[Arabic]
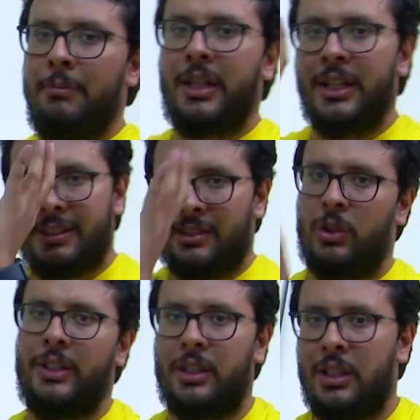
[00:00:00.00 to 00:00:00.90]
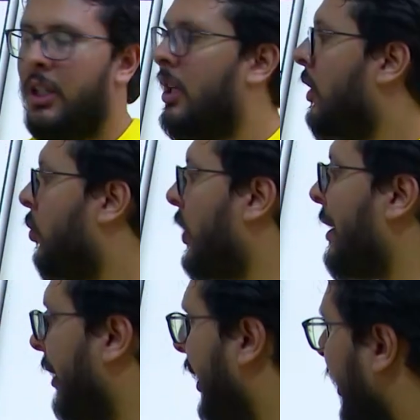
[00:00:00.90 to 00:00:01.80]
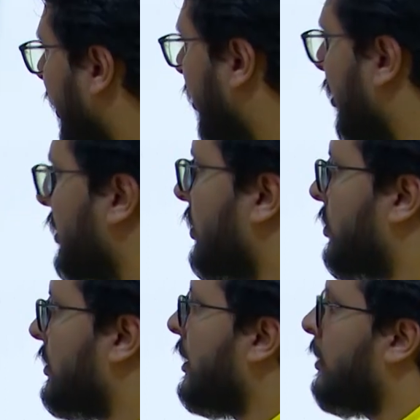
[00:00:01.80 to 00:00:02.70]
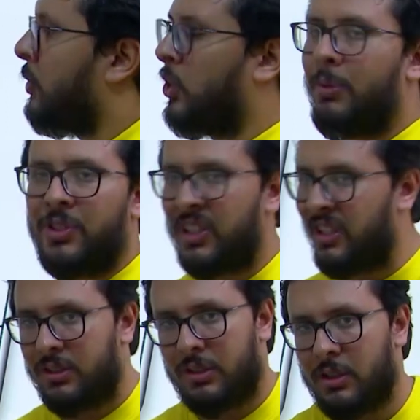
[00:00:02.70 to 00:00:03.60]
بكيسز لوحدها وانا بحل قد تقتنع الموضوع بسيط